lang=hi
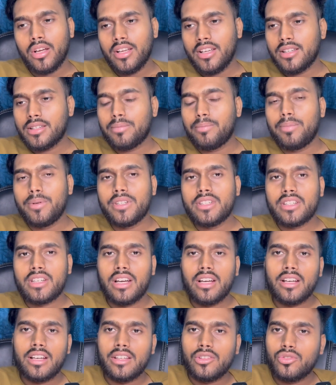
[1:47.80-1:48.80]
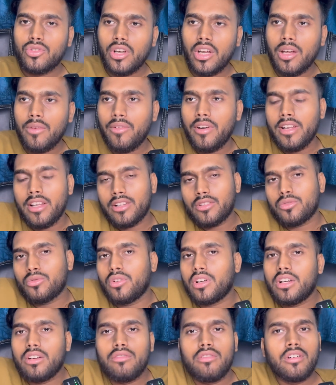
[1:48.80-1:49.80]
इस पिच का जो एवरेज
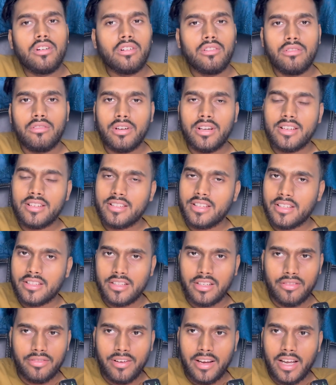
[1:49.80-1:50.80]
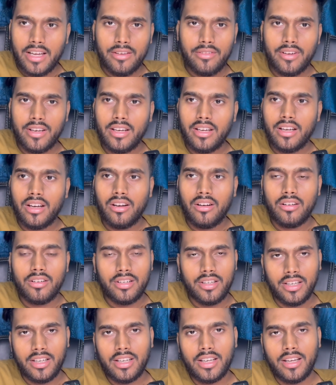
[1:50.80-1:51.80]
स्कोर है वो 165 है
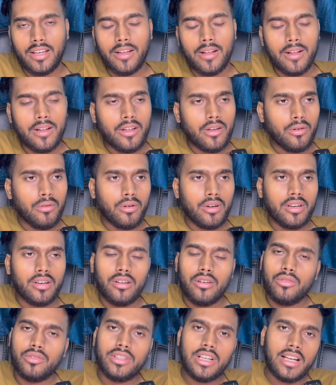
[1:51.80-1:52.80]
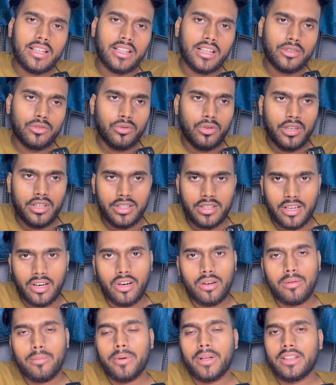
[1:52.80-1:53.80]
ठीक है ज़्यादा उसको इस
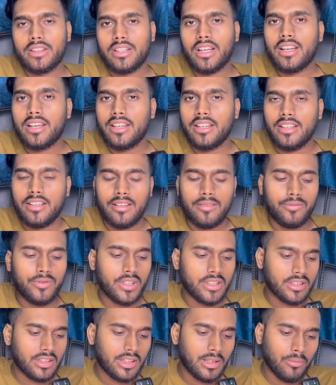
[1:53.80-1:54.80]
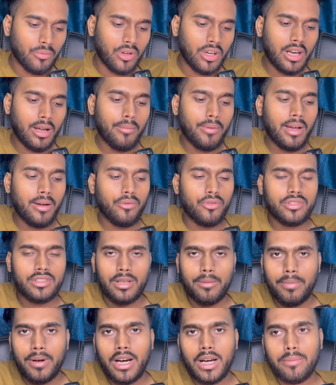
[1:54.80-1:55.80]
ग्राउंड में बनता नहीं है जैसे दमुल्ला में आपको
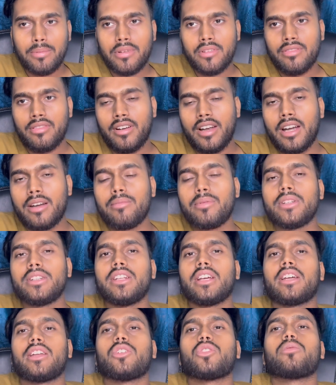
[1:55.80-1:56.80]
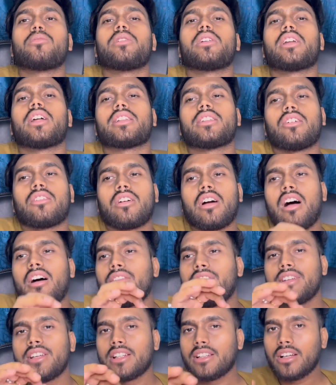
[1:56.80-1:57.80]
सपाट पिच फ्लैट पिच देखने को मिल रहा था और
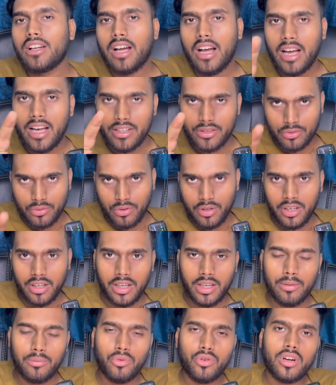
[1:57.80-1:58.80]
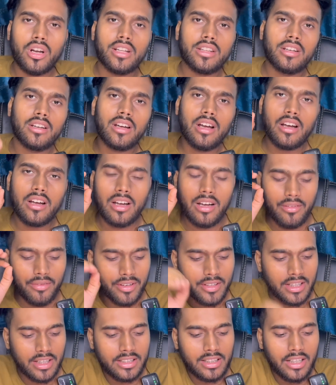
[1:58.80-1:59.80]
काफ़ी ज़्यादा हाई स्कोरिंग गेम हो रहा था
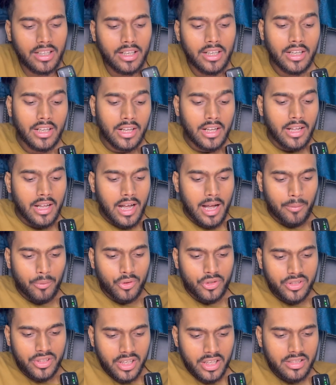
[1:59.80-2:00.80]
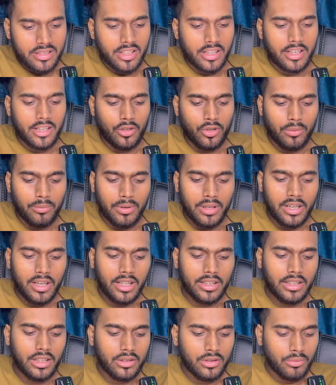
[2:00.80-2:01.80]
काफ़ी ज़्यादा आपको चेस देखने को मिल
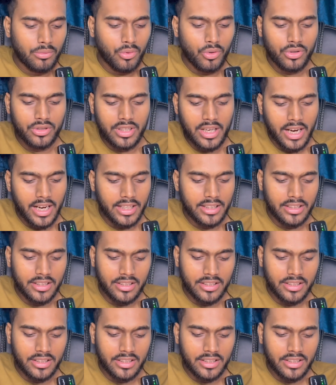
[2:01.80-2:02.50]
रहा था तो वो शायद